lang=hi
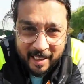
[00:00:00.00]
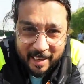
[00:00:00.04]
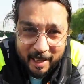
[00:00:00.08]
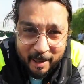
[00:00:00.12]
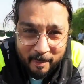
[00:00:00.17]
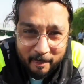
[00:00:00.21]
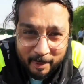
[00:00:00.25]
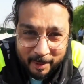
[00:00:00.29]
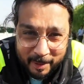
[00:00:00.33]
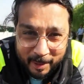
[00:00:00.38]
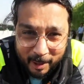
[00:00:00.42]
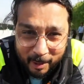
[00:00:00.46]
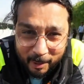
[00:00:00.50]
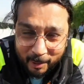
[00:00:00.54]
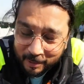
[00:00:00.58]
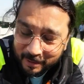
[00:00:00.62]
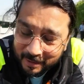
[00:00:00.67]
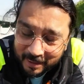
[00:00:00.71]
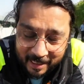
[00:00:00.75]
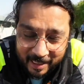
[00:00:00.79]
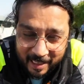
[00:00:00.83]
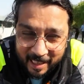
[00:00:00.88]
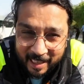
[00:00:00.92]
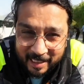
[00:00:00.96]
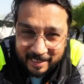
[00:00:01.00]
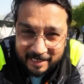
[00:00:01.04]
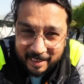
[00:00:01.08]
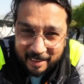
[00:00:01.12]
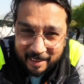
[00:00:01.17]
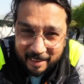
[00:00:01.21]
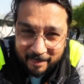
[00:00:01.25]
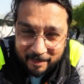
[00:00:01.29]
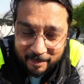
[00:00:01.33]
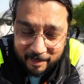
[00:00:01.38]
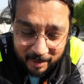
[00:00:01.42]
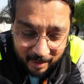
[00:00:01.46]
करके बताओ ये
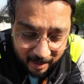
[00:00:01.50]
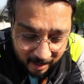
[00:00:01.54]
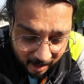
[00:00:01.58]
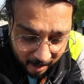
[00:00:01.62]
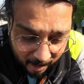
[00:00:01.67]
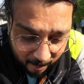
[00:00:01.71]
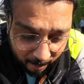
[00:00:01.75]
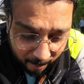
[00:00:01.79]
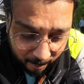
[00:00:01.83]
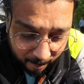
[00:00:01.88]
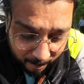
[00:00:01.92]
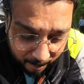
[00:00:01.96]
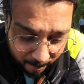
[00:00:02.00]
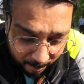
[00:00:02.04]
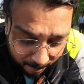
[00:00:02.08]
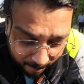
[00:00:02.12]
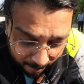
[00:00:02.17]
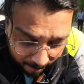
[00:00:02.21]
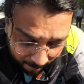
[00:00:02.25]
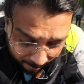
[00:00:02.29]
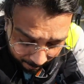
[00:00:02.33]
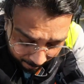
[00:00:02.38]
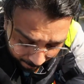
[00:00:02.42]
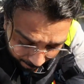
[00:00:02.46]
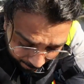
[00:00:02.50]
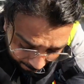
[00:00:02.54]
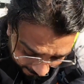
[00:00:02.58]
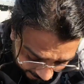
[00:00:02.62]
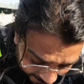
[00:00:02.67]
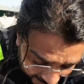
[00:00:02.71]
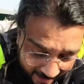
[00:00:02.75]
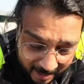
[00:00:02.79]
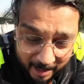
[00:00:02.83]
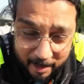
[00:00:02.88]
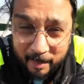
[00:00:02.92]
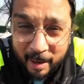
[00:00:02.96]
सिर्फ
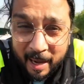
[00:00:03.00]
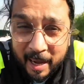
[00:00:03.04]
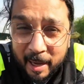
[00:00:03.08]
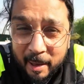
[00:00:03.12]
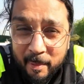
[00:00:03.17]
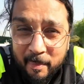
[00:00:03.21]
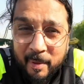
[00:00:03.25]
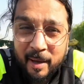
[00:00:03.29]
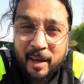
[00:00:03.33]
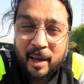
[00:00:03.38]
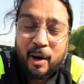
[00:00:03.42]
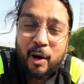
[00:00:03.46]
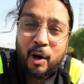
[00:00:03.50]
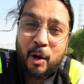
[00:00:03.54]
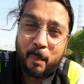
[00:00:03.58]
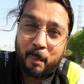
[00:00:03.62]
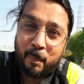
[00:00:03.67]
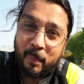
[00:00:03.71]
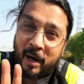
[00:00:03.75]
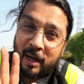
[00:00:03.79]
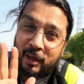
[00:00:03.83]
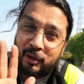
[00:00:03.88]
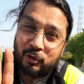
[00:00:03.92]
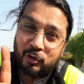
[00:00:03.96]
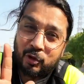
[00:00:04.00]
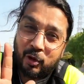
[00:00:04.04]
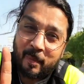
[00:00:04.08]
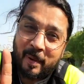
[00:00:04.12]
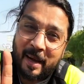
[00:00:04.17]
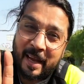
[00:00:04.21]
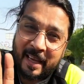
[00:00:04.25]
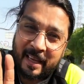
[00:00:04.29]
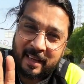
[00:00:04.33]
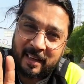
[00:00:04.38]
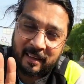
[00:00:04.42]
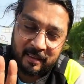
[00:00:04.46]
मेरी बाइक में और 500
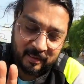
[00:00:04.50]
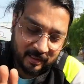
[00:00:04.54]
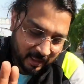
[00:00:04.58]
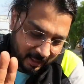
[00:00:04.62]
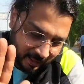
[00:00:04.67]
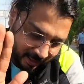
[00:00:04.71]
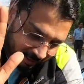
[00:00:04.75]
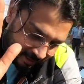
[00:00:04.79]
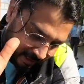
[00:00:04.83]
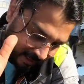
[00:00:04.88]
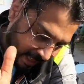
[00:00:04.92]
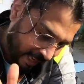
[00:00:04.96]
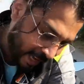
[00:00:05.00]
बाइक के अंदर किसी